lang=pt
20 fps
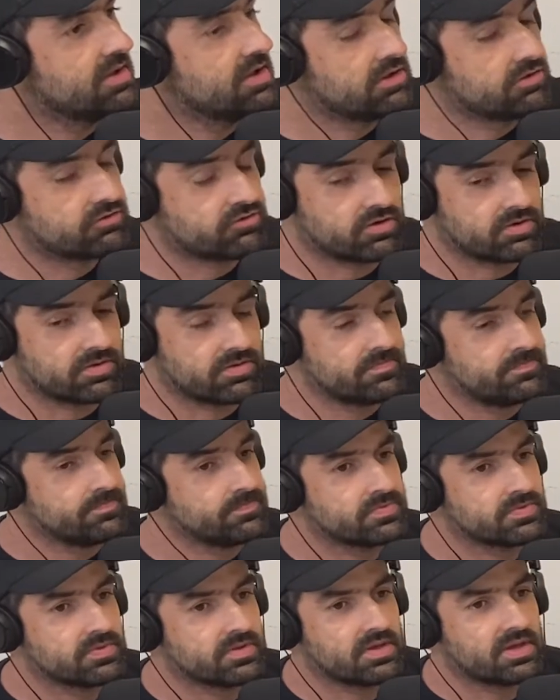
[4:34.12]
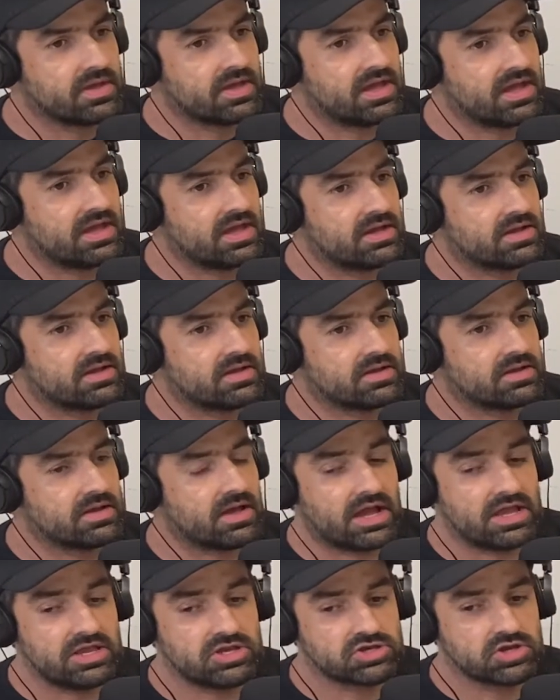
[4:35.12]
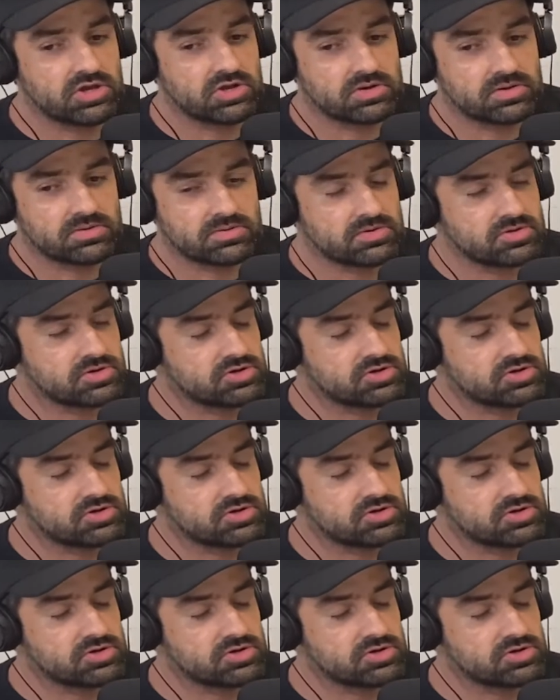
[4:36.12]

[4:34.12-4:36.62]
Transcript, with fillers: Nem, nem para dar uma é. ironizada é, em época de eleição.